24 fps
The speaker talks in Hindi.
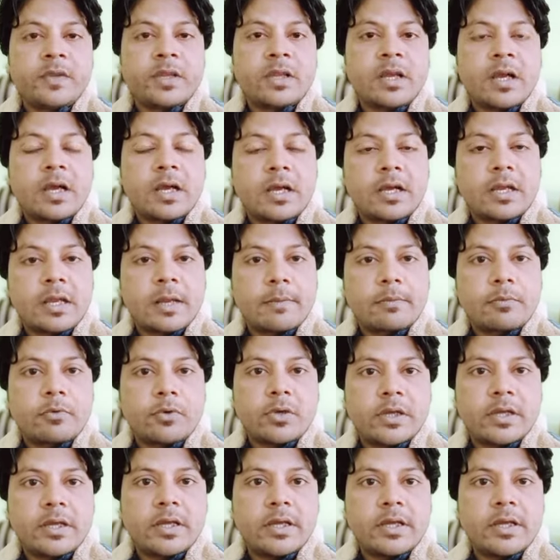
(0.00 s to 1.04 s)
अगर आपको
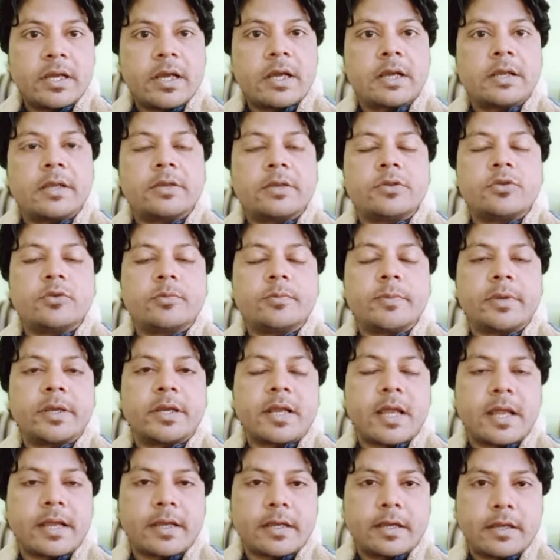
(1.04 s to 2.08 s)
लगे कि हाँ ये जॉब मेरे
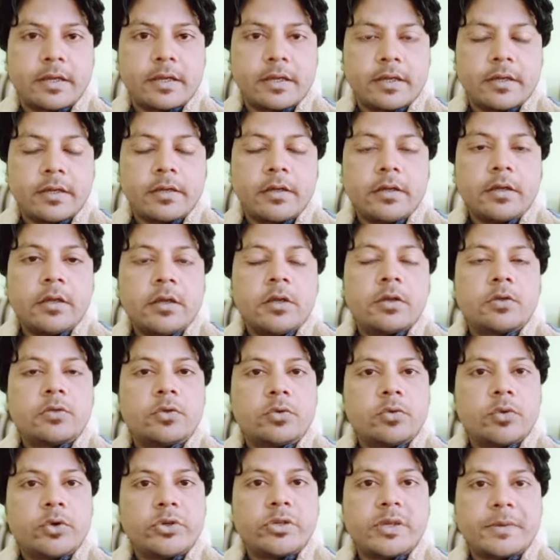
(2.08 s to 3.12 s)
लायक है तो
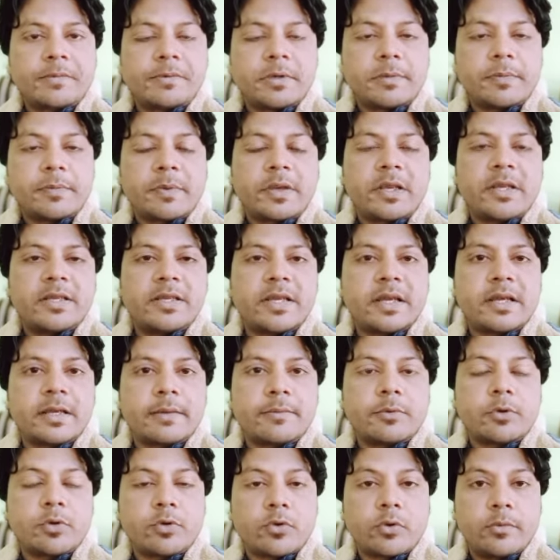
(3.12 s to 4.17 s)
वो हिसाब से पहले जाके
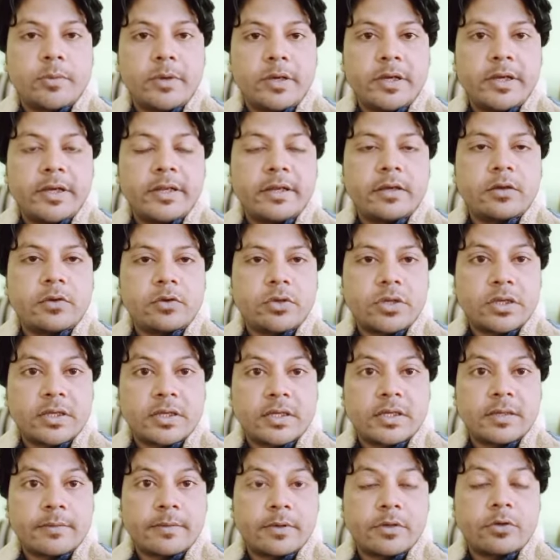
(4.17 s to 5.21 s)
आप डॉक्यूमेंट रेडी करो जैसा
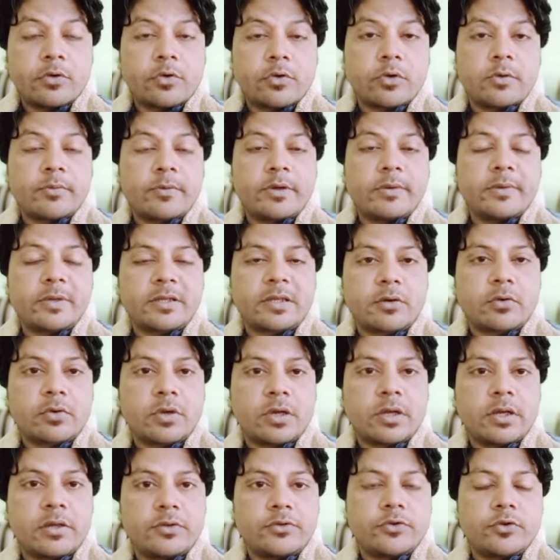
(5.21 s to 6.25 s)
सा मैं डॉक्यूमेंट बताऊंगा
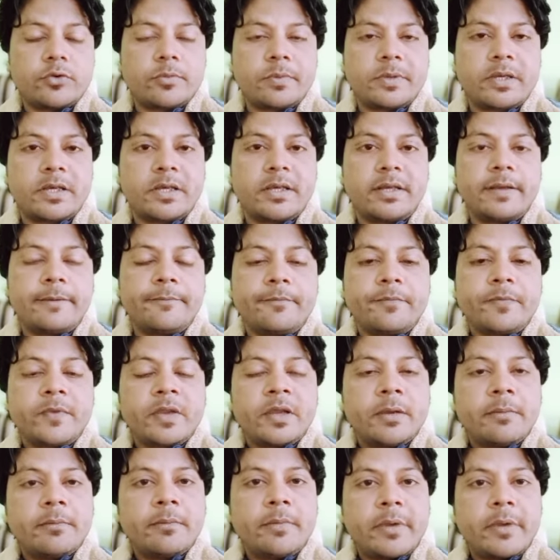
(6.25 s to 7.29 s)
इस जॉब के लिए
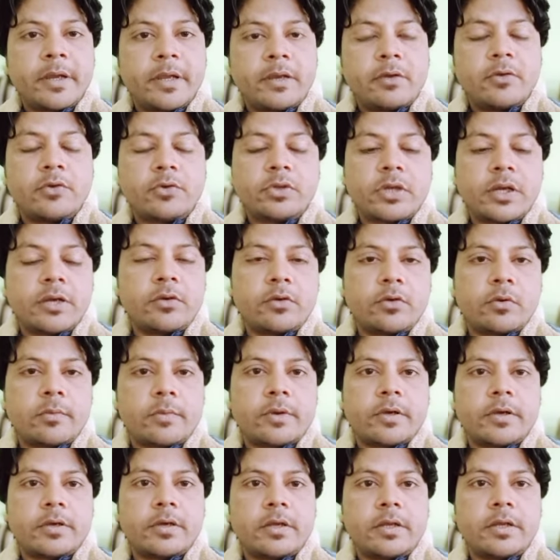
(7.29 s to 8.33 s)
मैन होता है
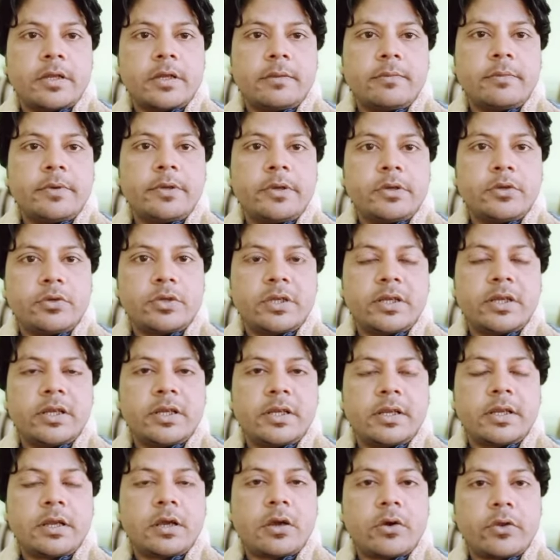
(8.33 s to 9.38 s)
डॉक्यूमेंट ठीक है वीडियो देख
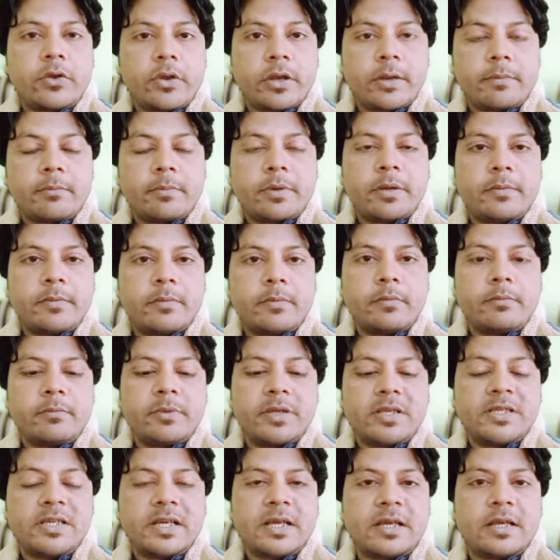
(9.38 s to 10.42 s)
लेना और नंबर
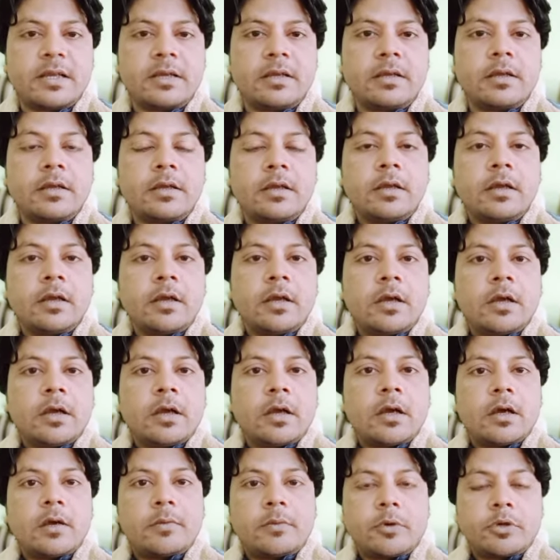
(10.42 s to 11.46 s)
मिल जाना
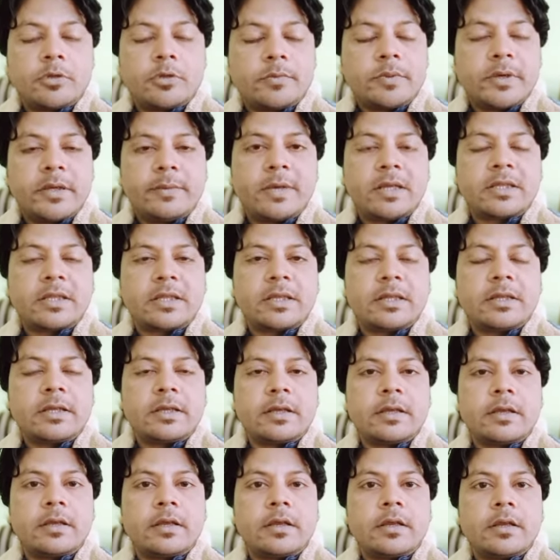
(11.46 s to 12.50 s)
बहुत बड़ी बात नहीं
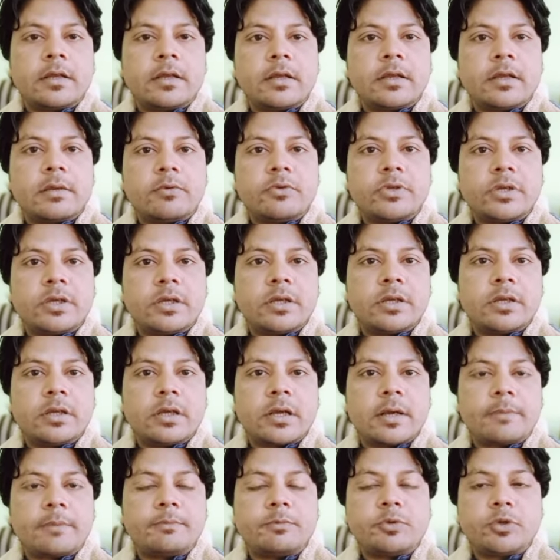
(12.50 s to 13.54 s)
है कि मुझे
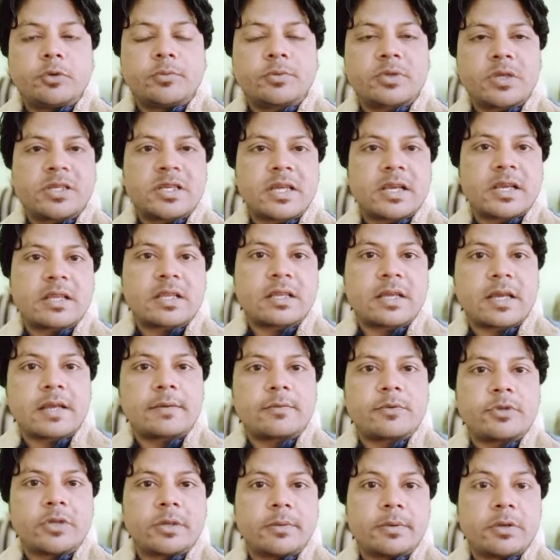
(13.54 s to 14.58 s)
अब जॉब सर्च करा था यार
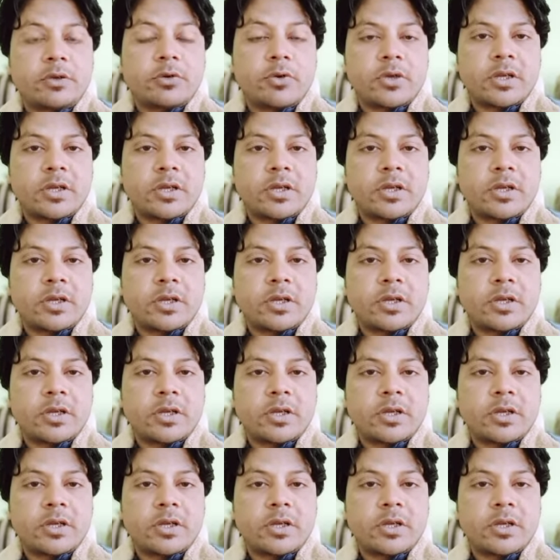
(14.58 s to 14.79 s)
मुझे अभी कॉन्टैक्ट